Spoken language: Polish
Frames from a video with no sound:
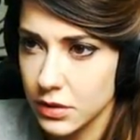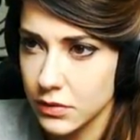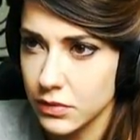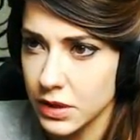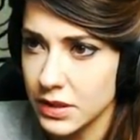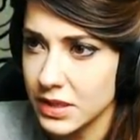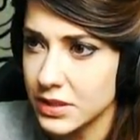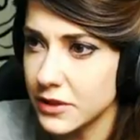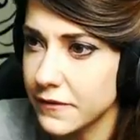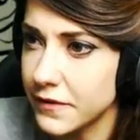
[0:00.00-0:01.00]
Tu nie da
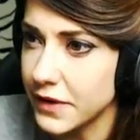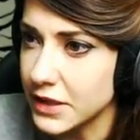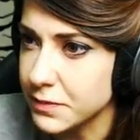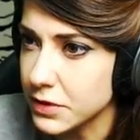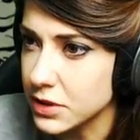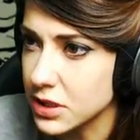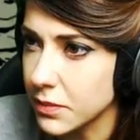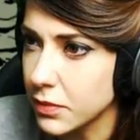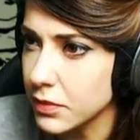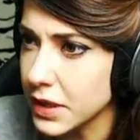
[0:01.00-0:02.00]
się wejść.
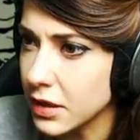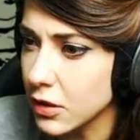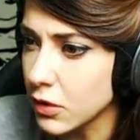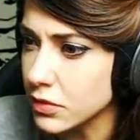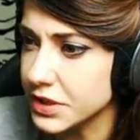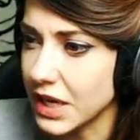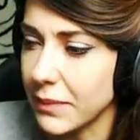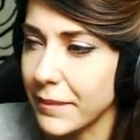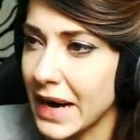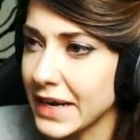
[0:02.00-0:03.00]
Potrzebuję klucza.
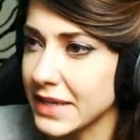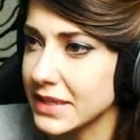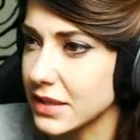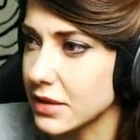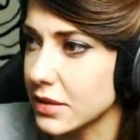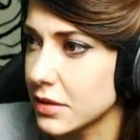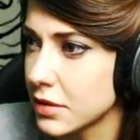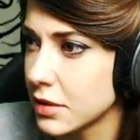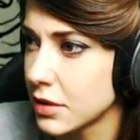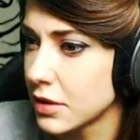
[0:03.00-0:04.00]
Martin. No
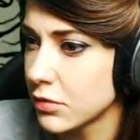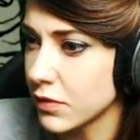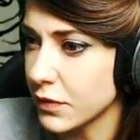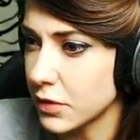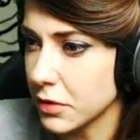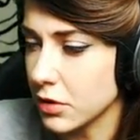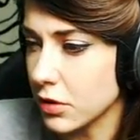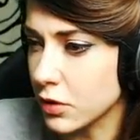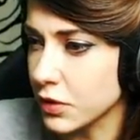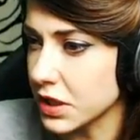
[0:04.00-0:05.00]
nie wiadomo kto.
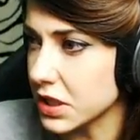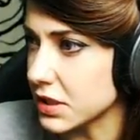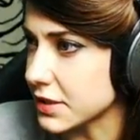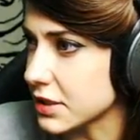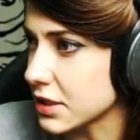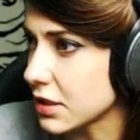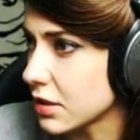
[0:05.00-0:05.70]
Chris.